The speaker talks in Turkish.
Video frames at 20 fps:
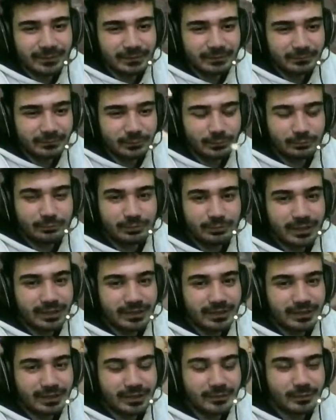Şimdi, dur biraz
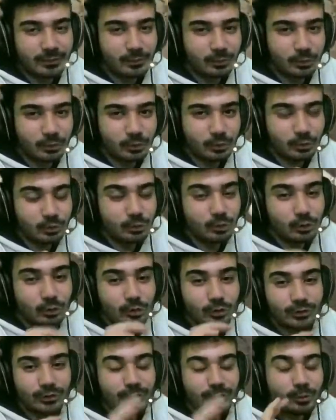deneyelim Şimdi dur, düz
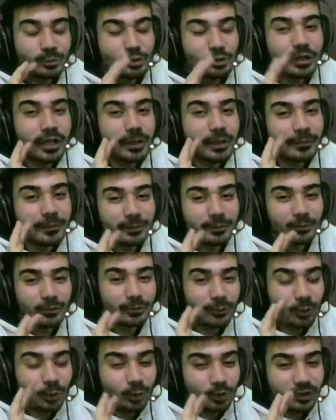yol. Şimdi göremedim
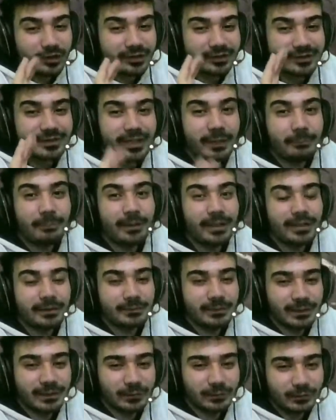onu. Orası tepeydi
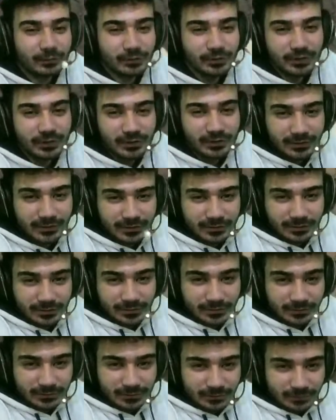biraz dur.
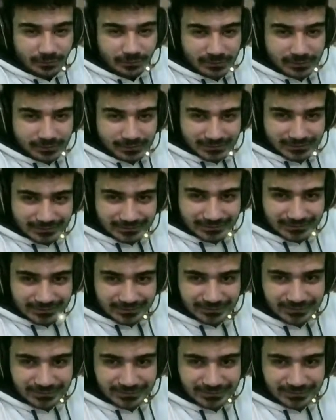Yine.